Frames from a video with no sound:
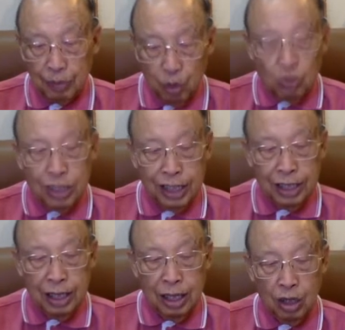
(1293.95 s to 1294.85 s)
ทุกชนิด
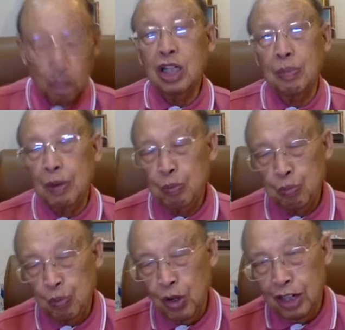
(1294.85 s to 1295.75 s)
ก็ถึกปิด
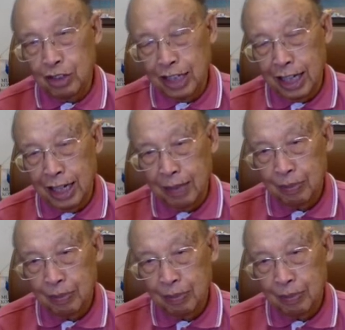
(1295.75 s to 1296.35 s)
ปัวแล้วเช่นกัน